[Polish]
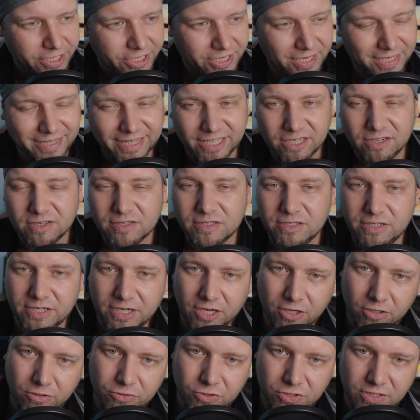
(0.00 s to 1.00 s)
i dlatego z nich
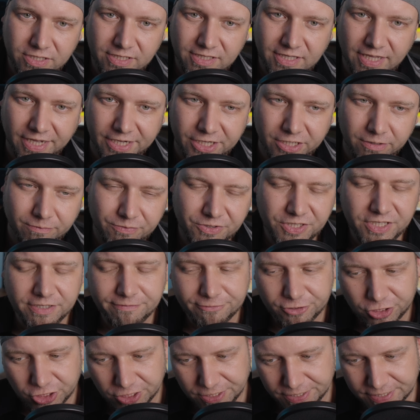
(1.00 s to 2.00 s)
korzystają. Nie
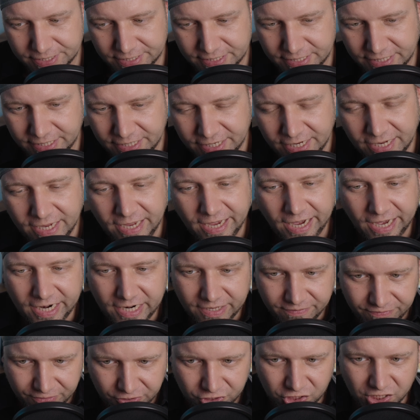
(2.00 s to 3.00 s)
wszyscy,
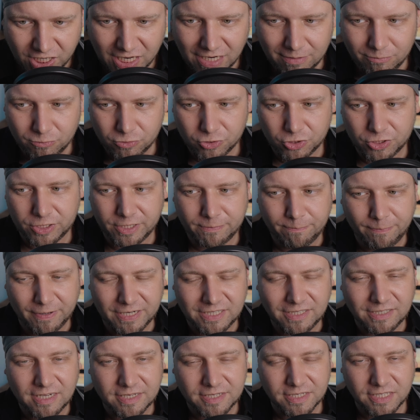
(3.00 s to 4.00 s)
ale widziałem już
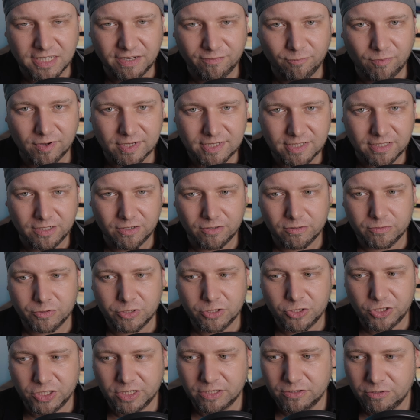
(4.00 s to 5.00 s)
parę razy na własne
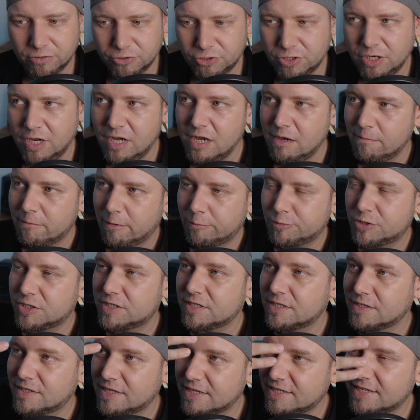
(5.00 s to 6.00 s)
oczy, że ktoś
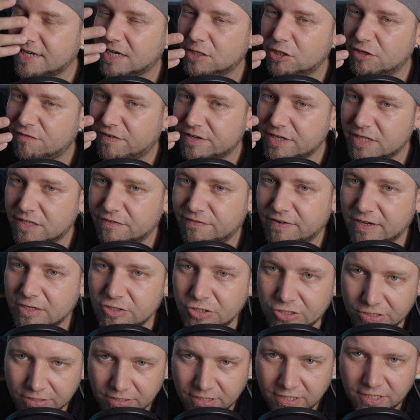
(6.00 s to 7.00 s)
poprzez zeskanowanie
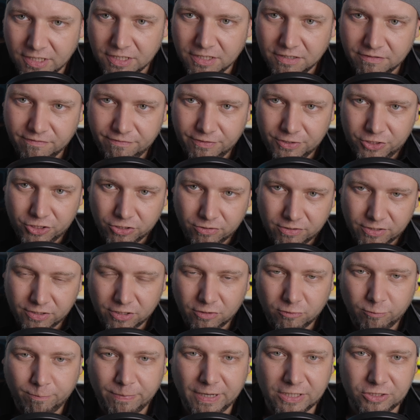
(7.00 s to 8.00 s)
twarzy
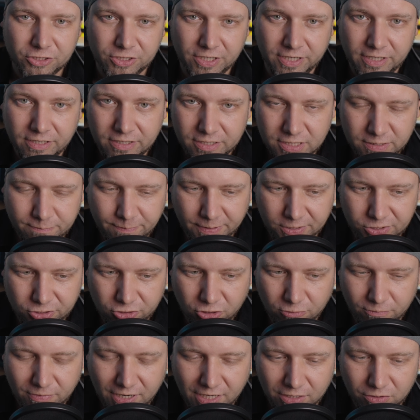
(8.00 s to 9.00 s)
wyciągnął paczkę z
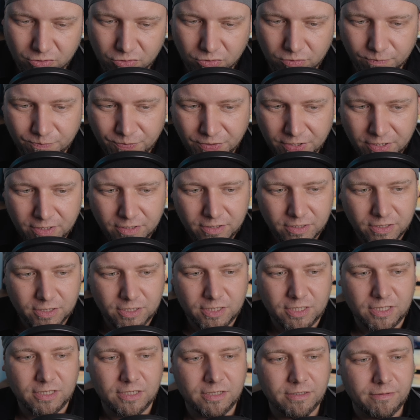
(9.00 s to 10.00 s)
paczkomatu.
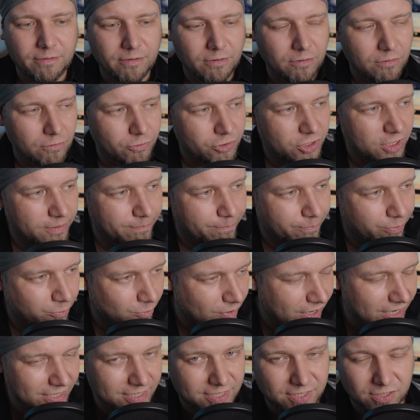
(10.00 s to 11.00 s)
E, ludzie
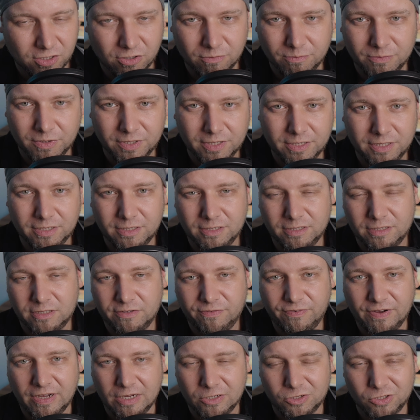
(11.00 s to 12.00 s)
płacą e,
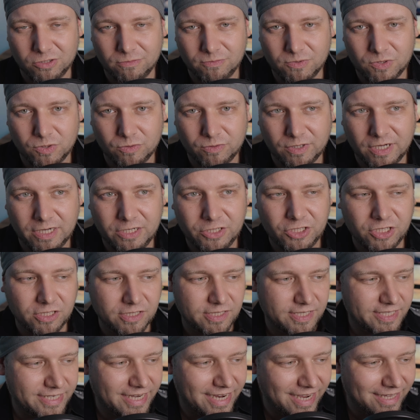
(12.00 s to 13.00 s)
twarzą. Słuchajcie,
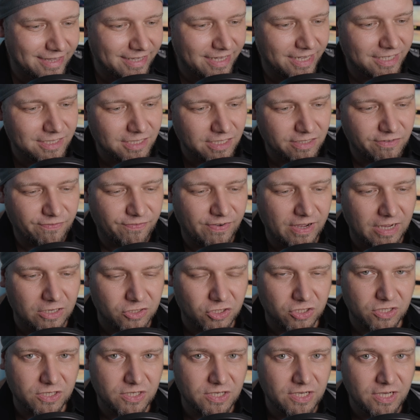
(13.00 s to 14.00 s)
skanery
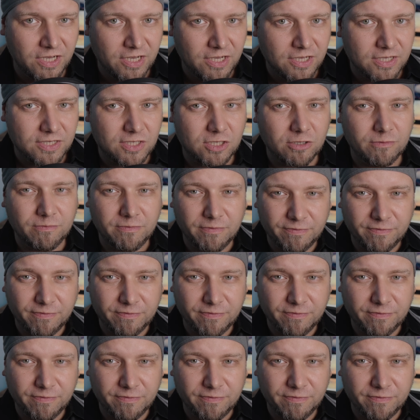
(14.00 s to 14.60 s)
twarzy są